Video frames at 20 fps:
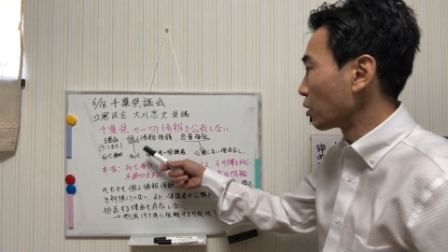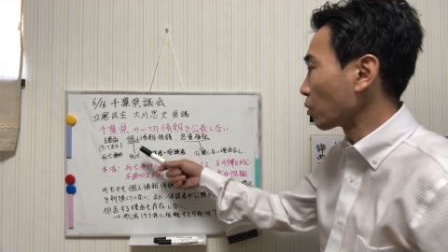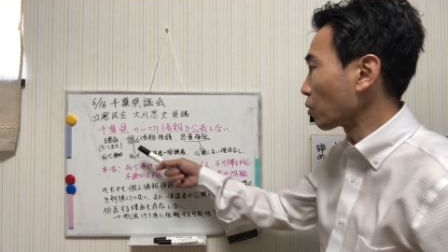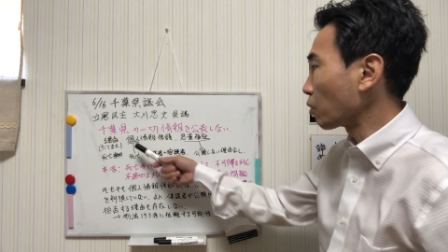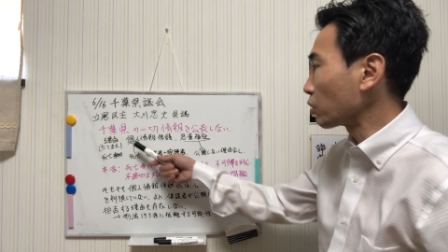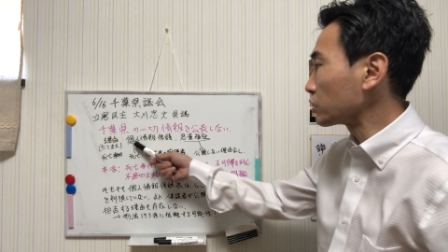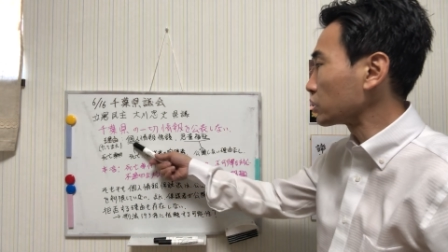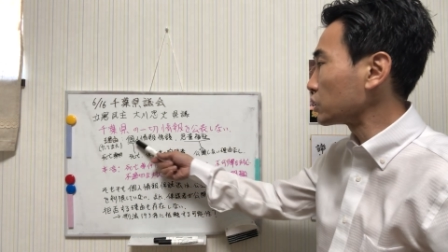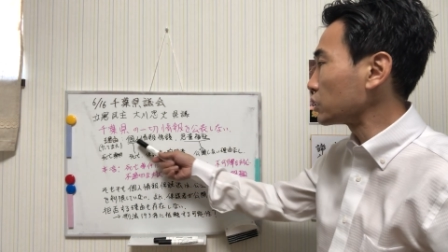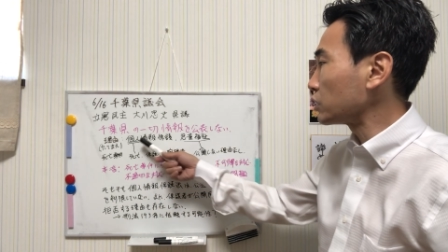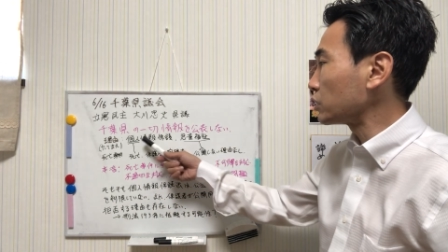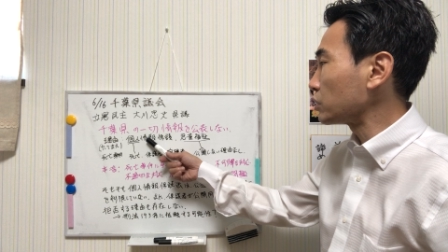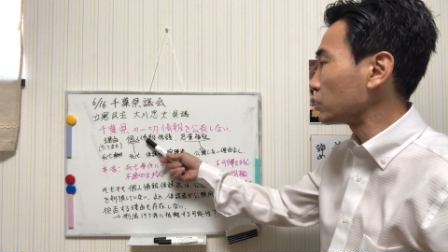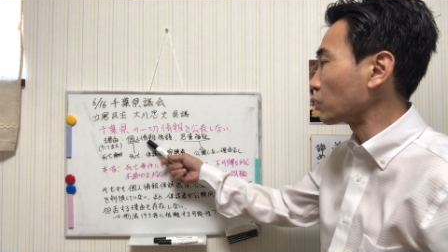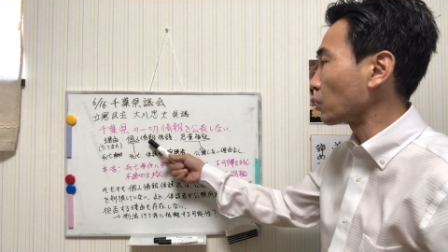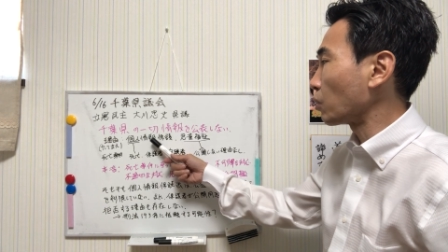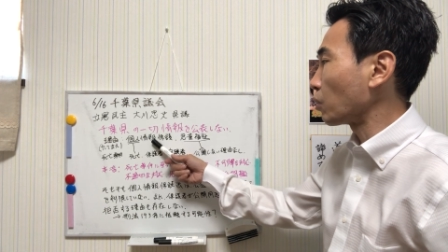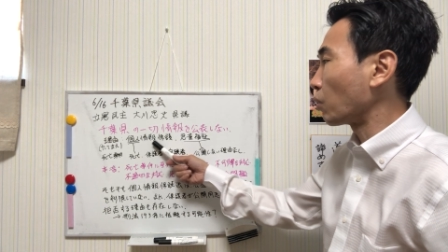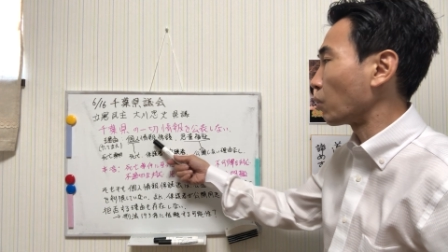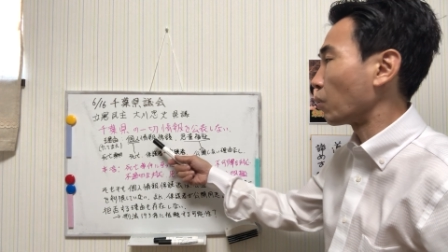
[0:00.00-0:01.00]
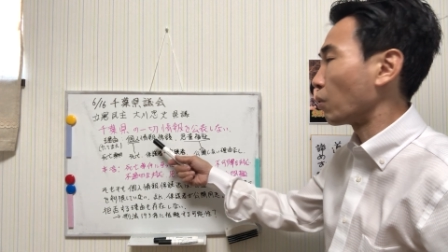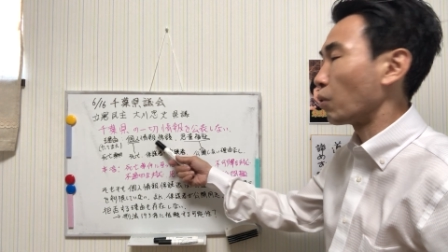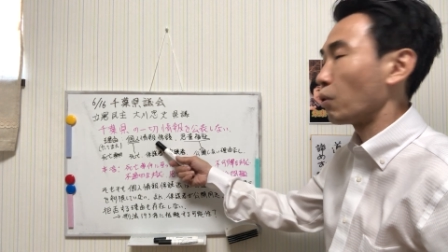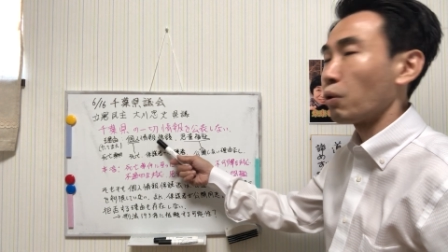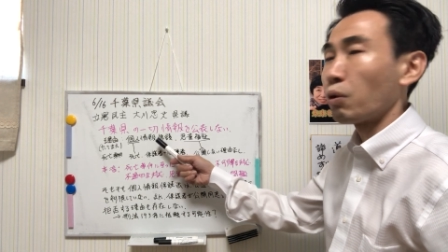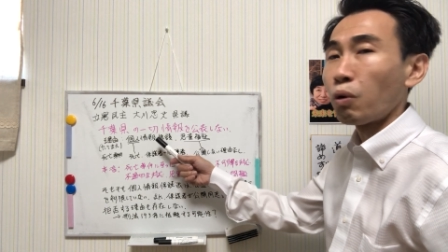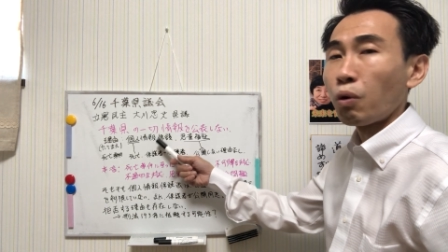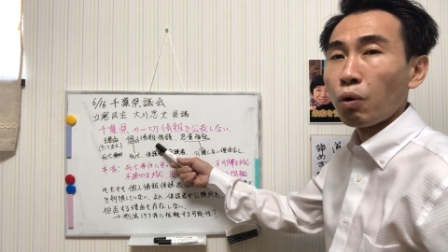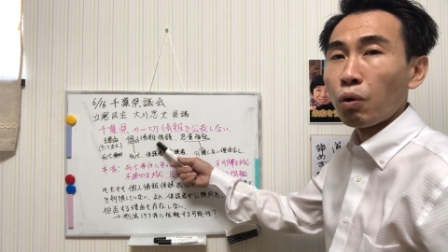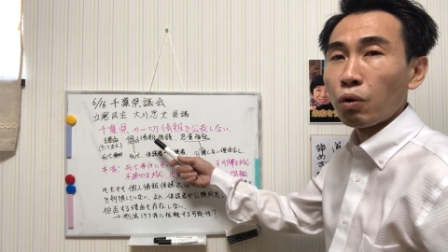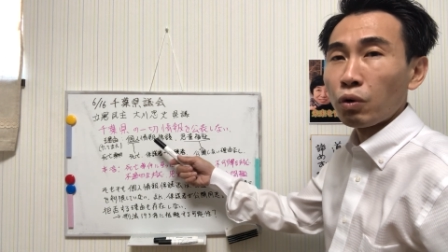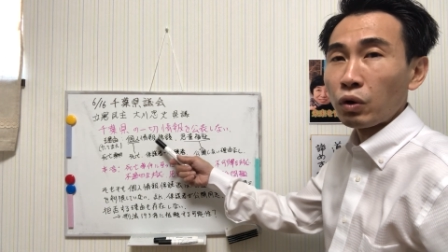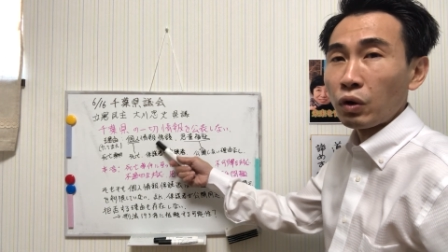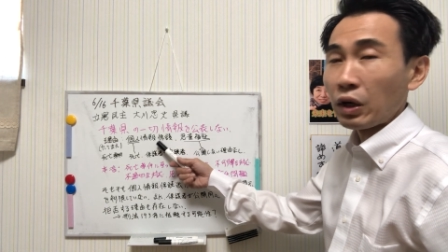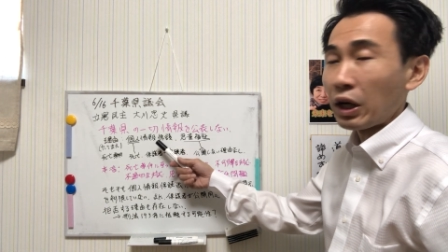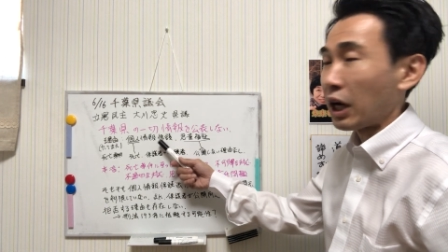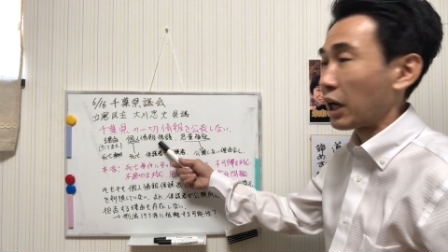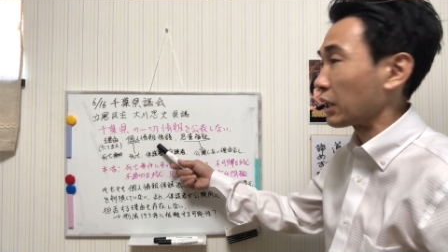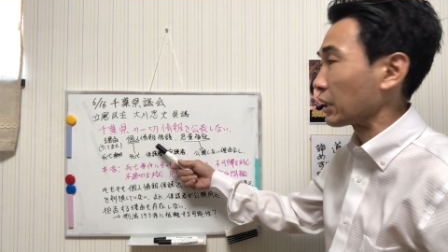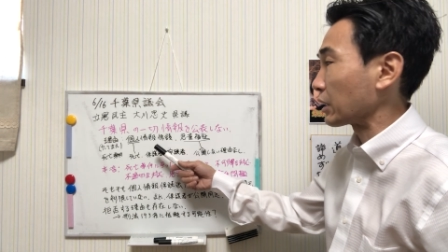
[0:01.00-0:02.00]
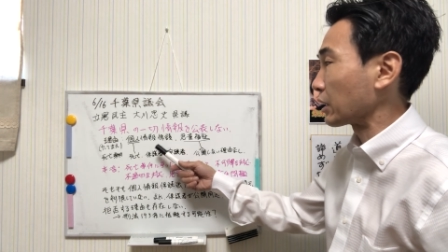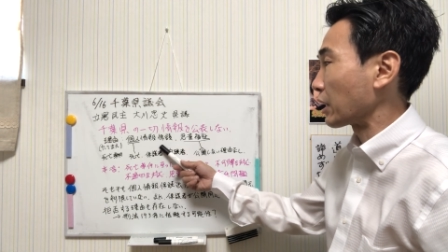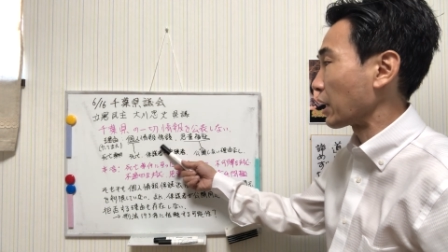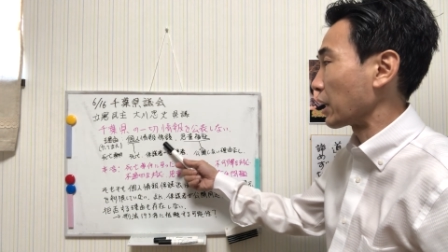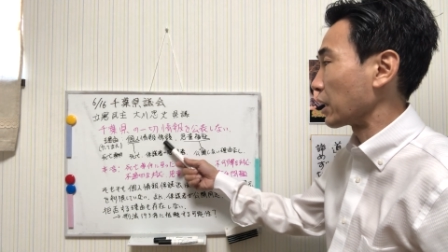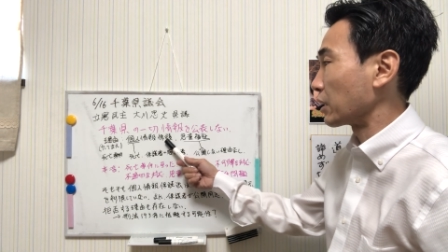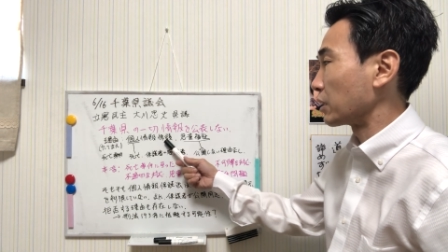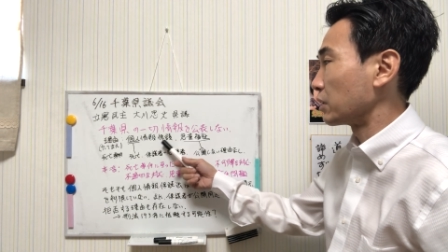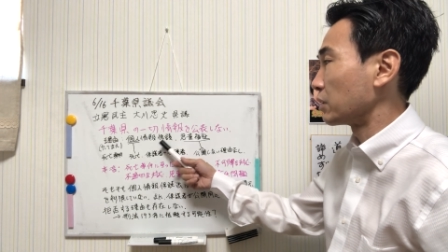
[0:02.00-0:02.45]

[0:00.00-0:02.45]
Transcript: 個人情報保護の観点